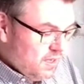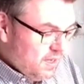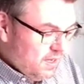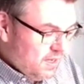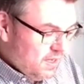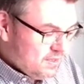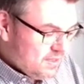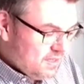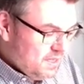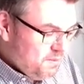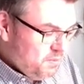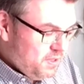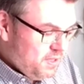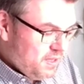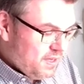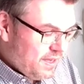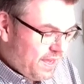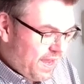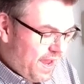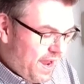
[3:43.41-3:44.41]
Es gibt
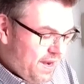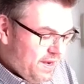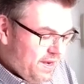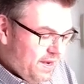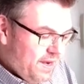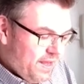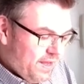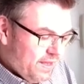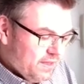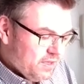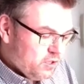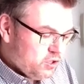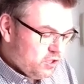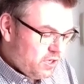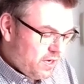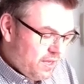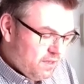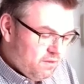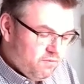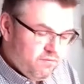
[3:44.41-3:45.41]
hier keine elektrisch
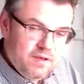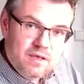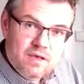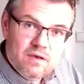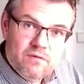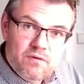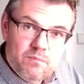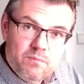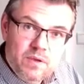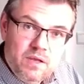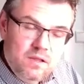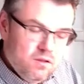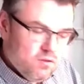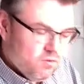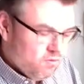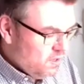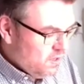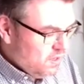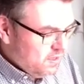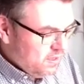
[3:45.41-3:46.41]
leitfähige Verbindung.